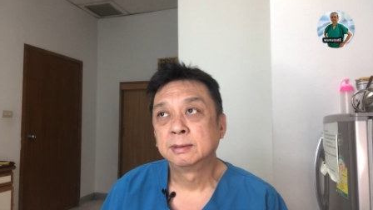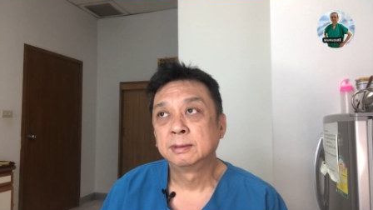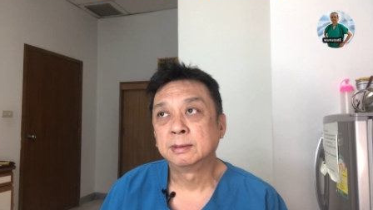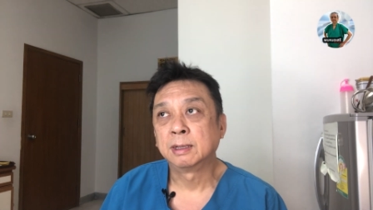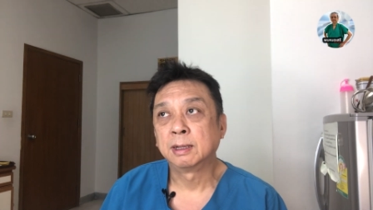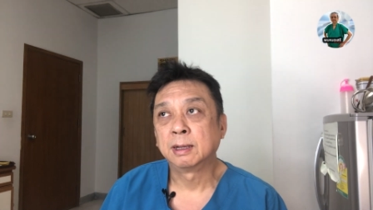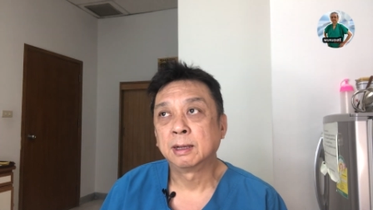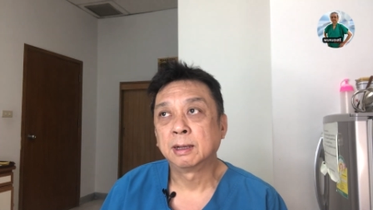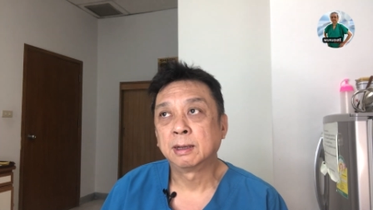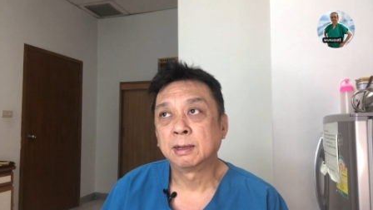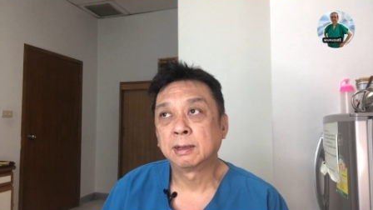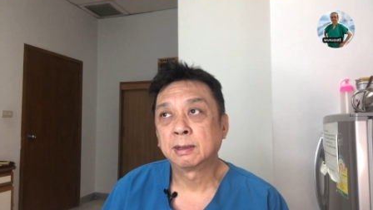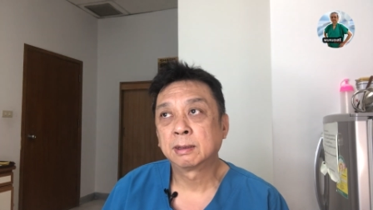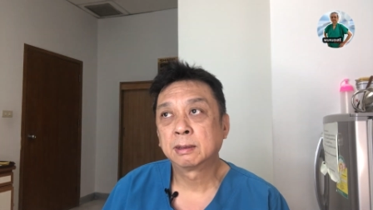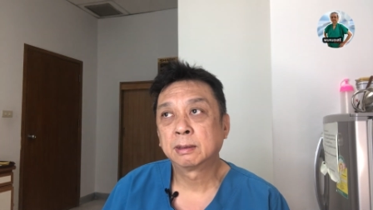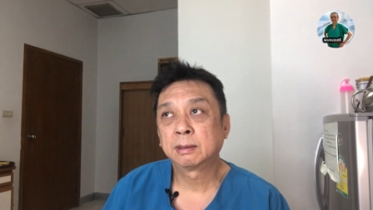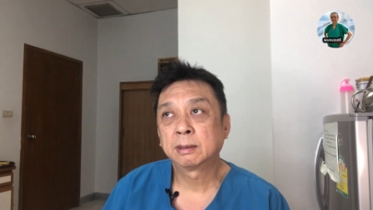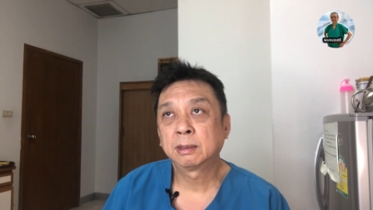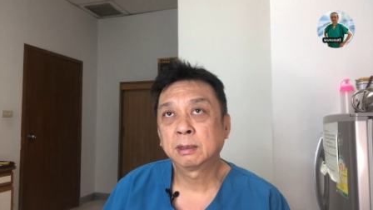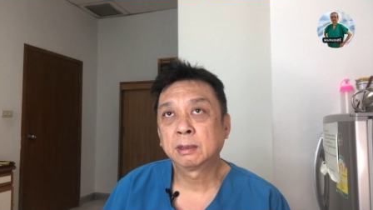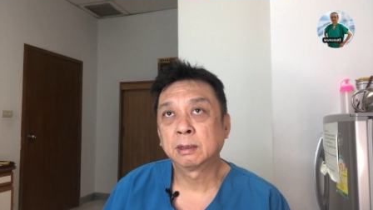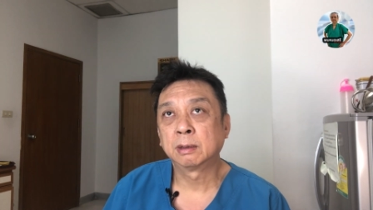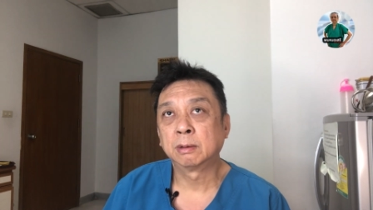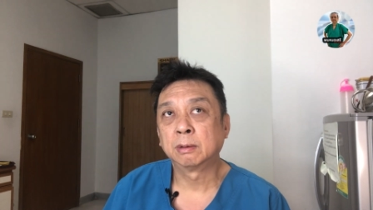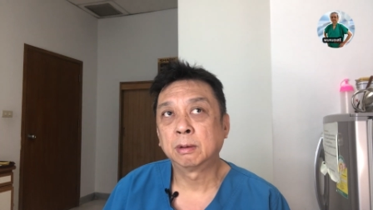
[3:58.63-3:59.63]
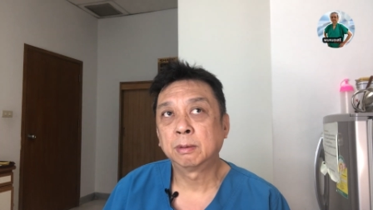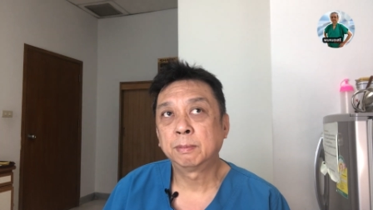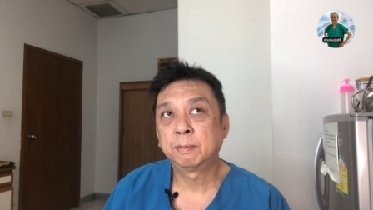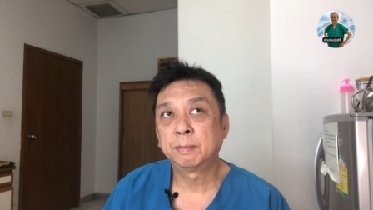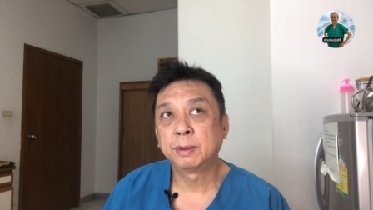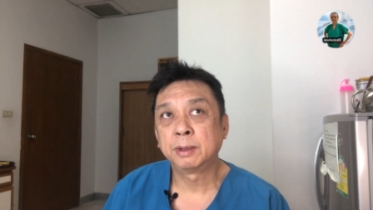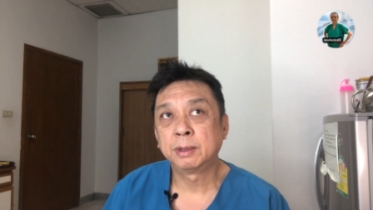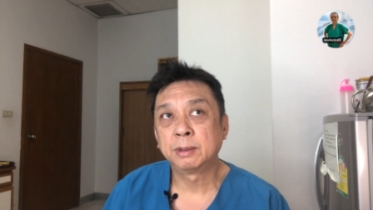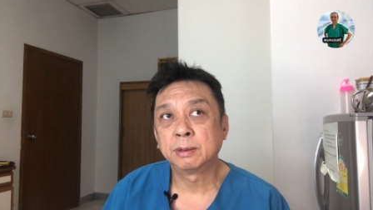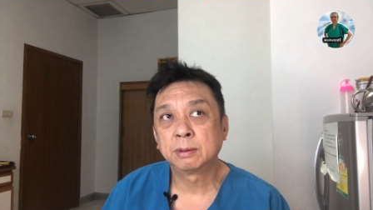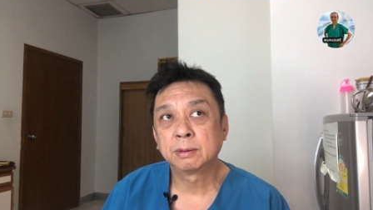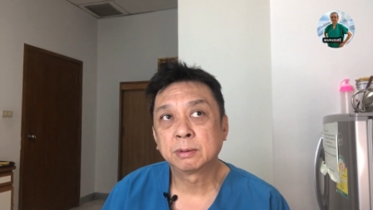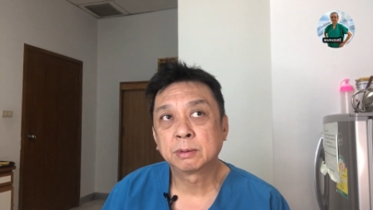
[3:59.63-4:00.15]
นะฮะแล้วก็ถ้าเกิดว่าเป็
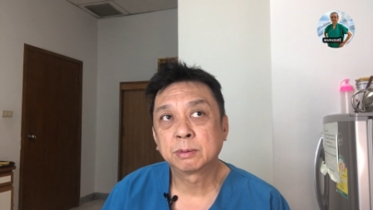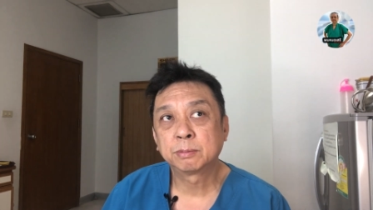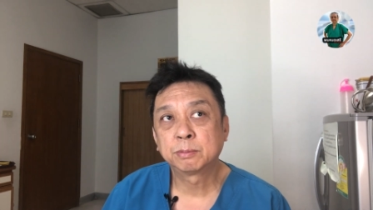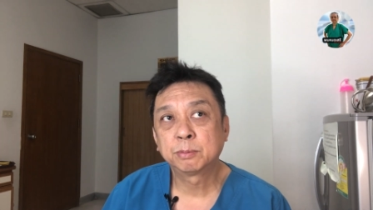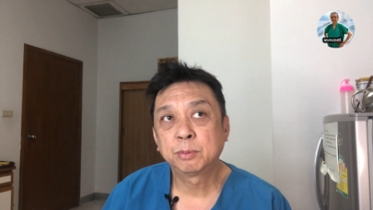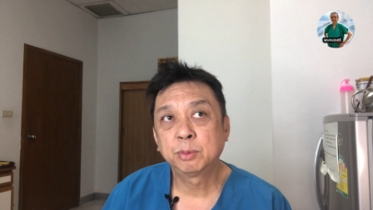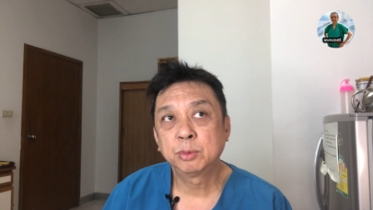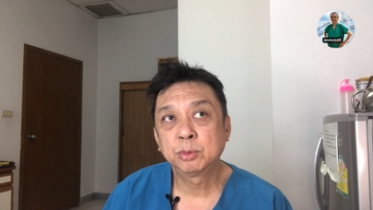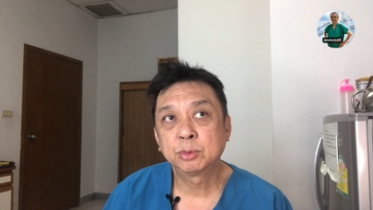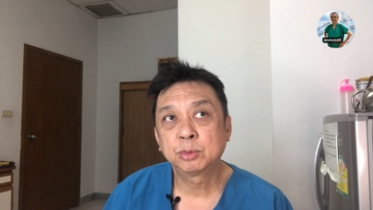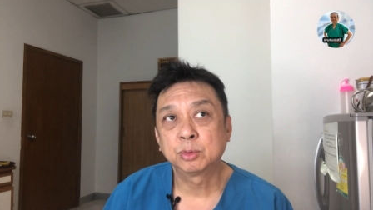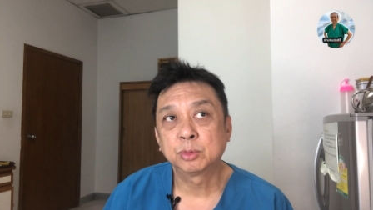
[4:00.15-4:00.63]
นผู้สู